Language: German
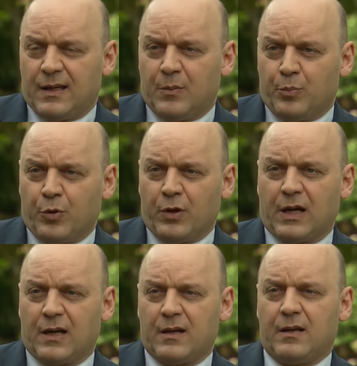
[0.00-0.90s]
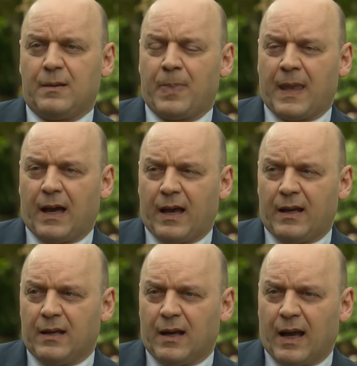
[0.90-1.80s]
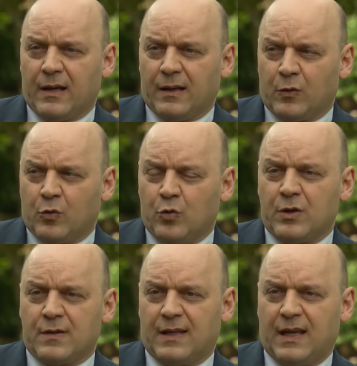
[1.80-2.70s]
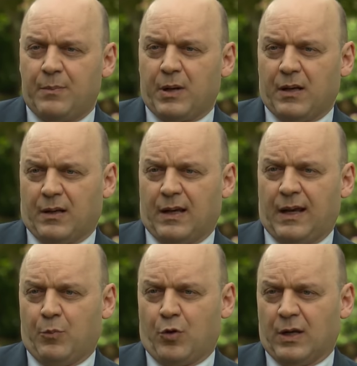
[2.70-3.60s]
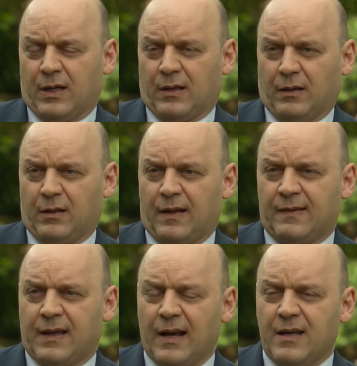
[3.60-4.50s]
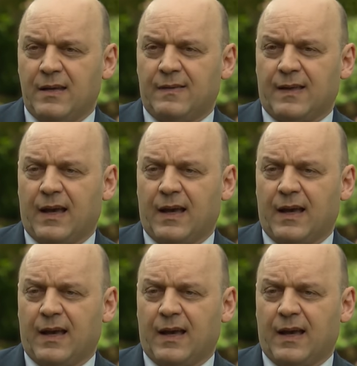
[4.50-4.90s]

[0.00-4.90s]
den Bürgern ein, ein gutes Leben ermöglichen. Es kann nicht